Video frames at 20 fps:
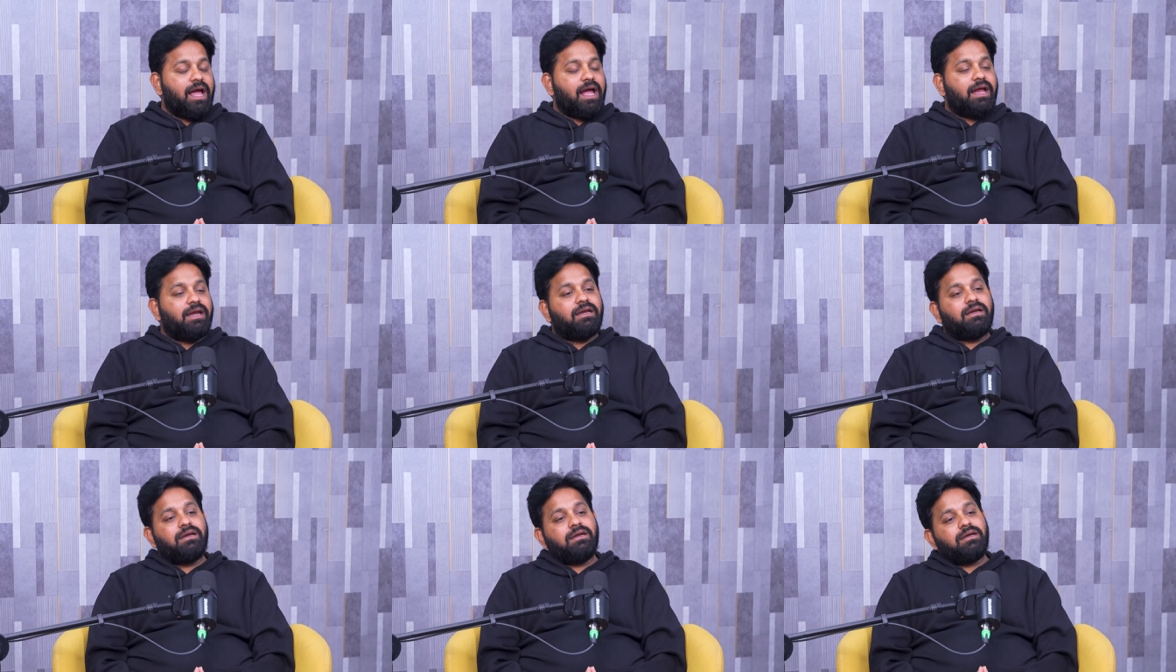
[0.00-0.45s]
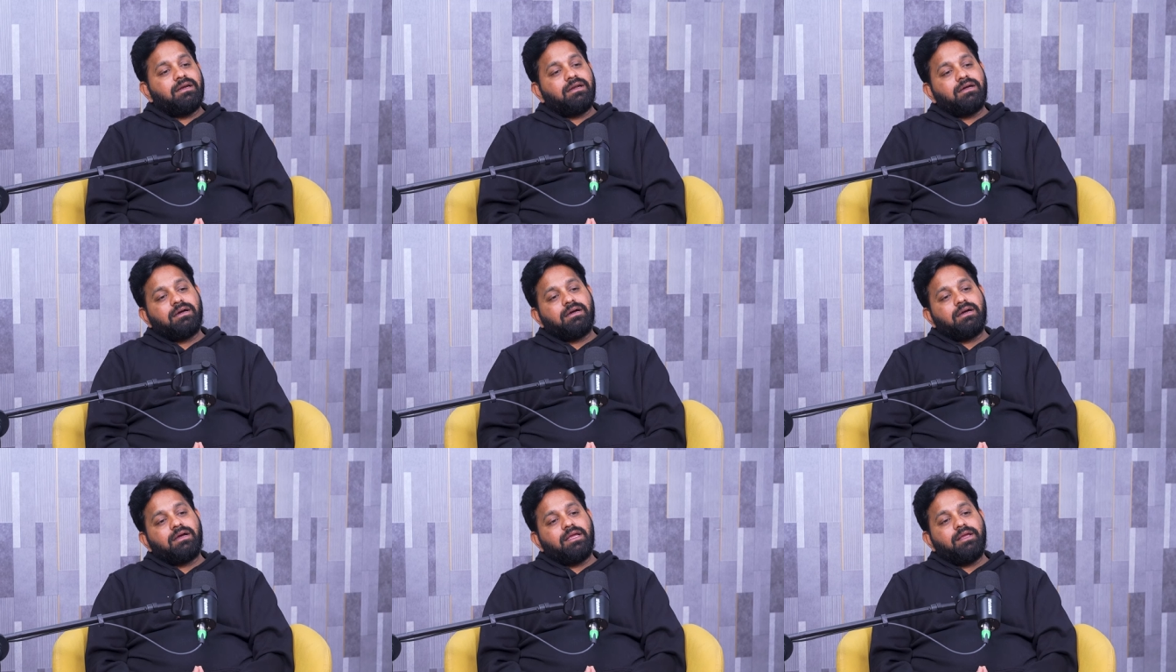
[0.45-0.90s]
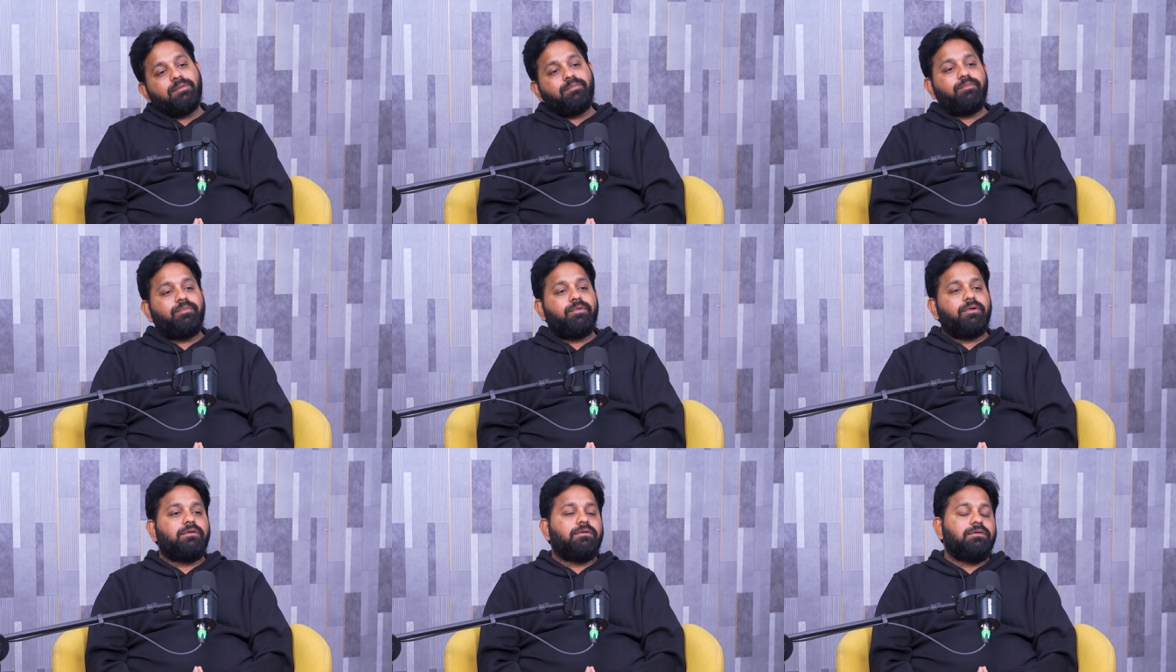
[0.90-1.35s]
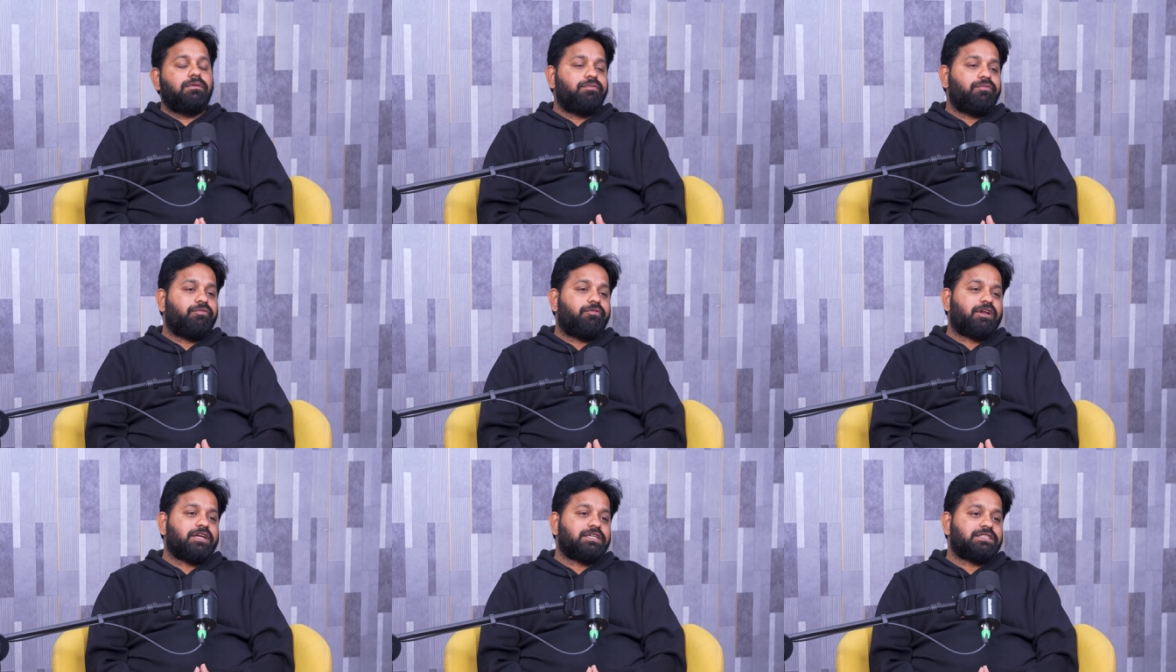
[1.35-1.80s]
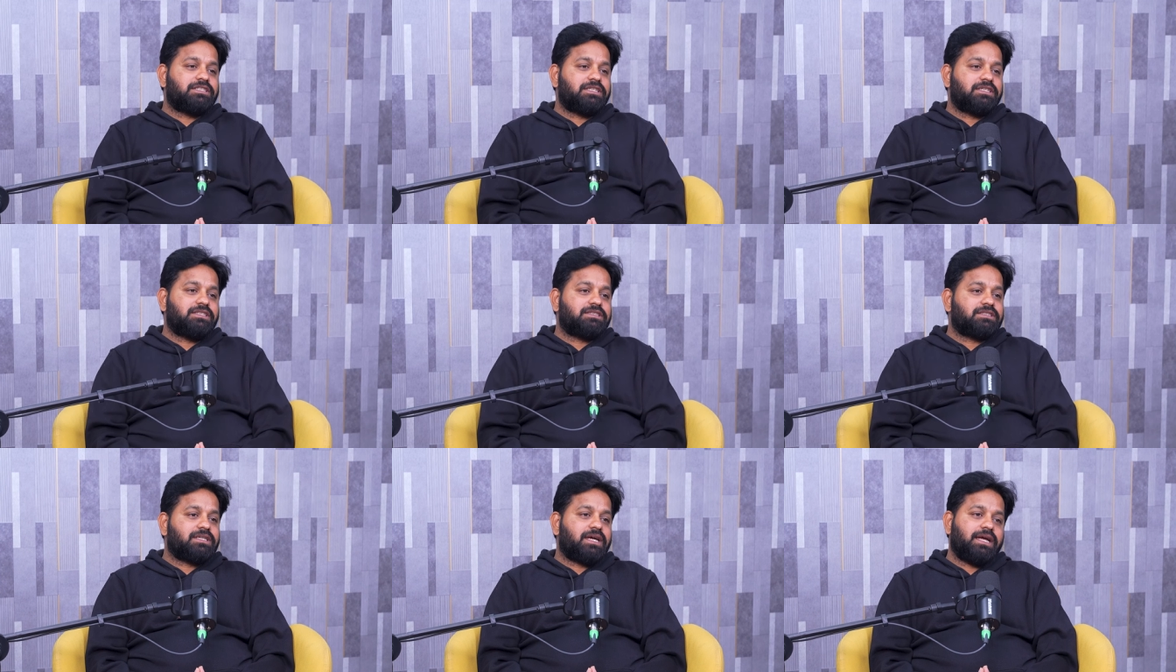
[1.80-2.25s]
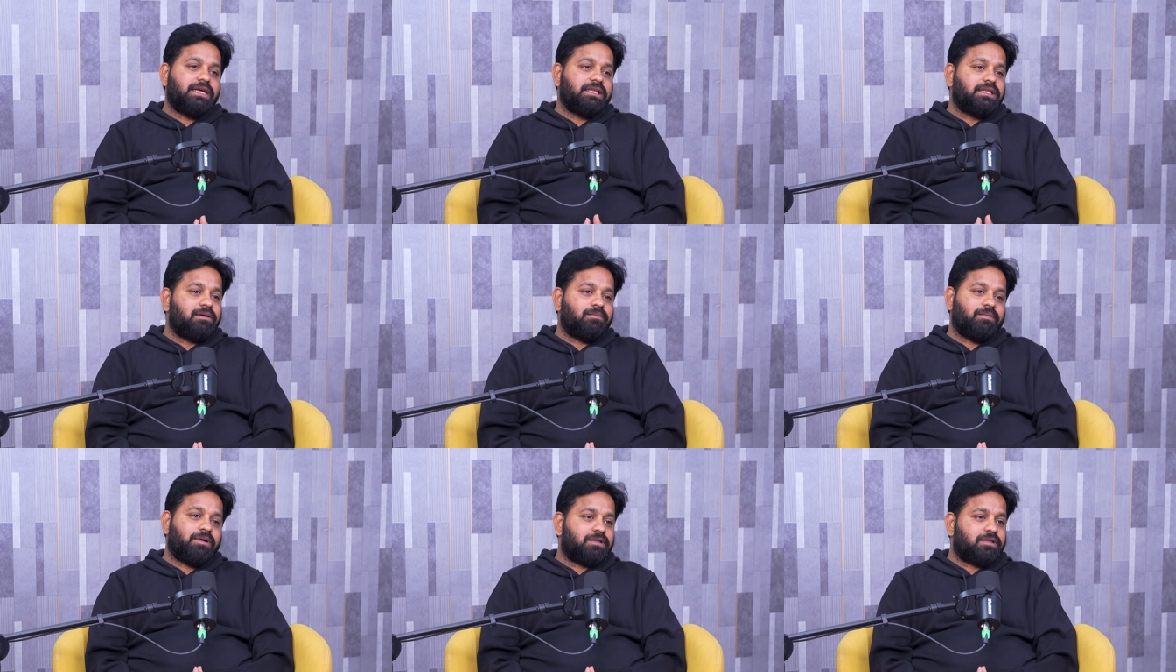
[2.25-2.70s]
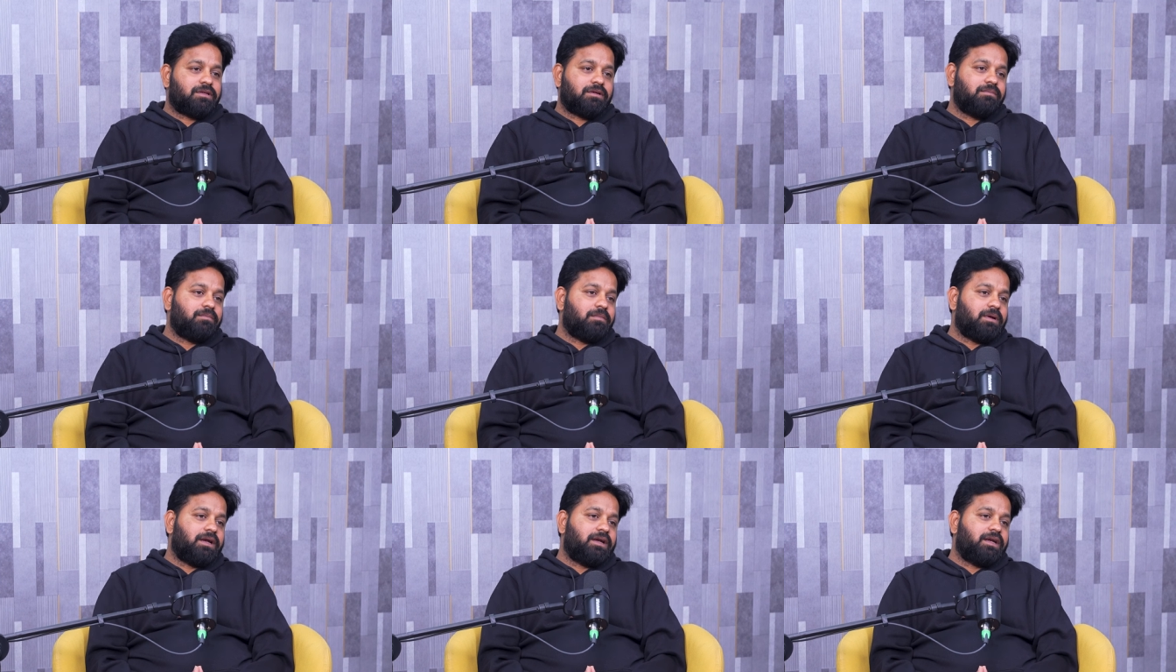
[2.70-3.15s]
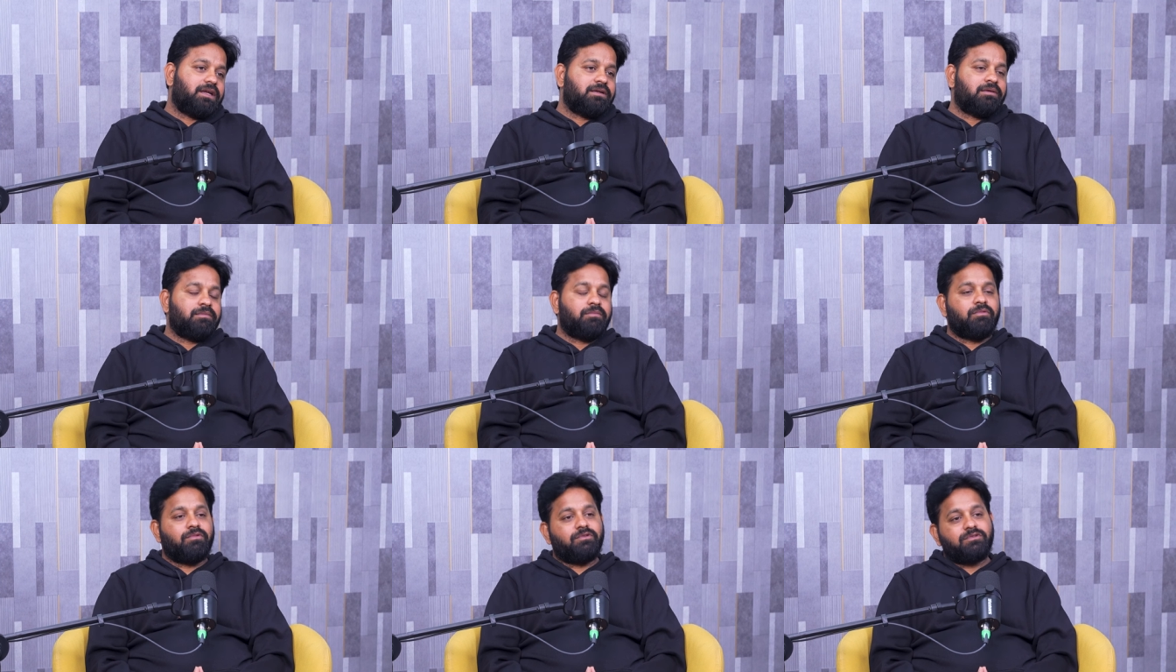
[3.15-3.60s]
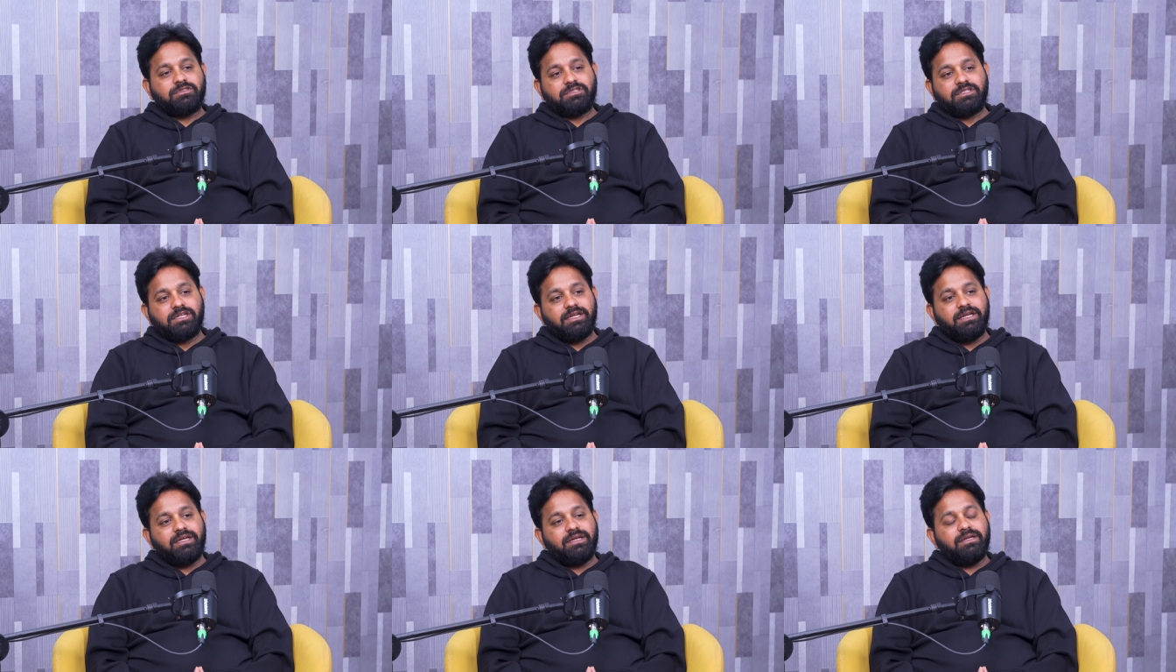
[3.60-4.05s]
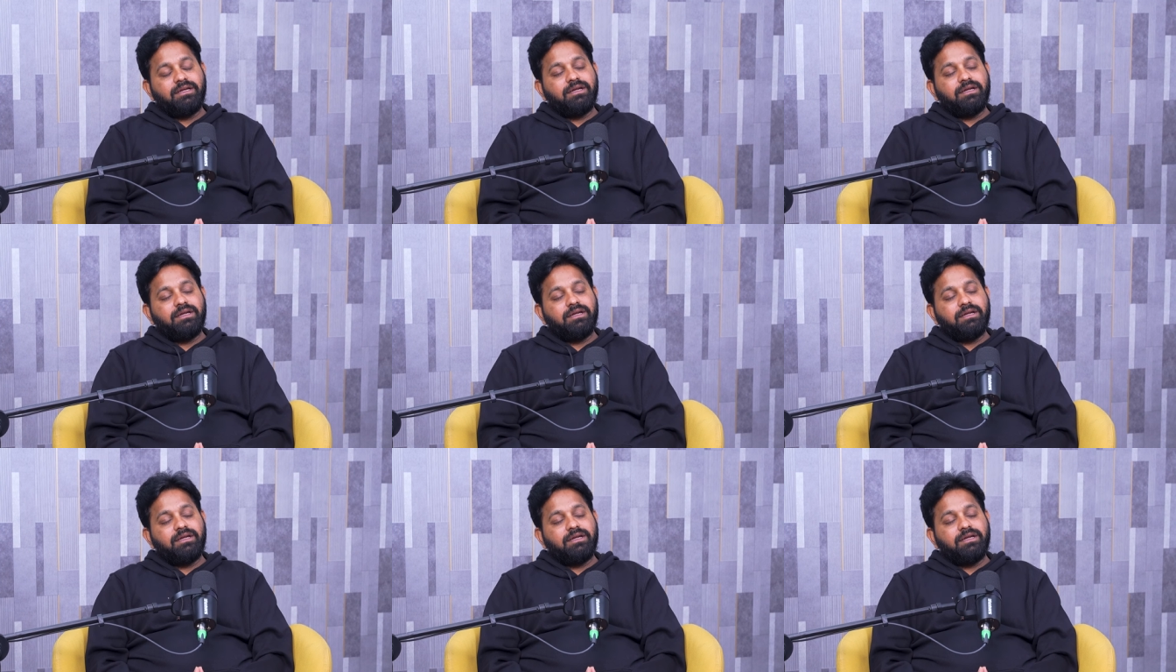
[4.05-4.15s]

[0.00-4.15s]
అండ్ ఇప్పుడు ఫ్రెషర్స్కి అయితే మాత్రం అంటే మోస్ట్లీ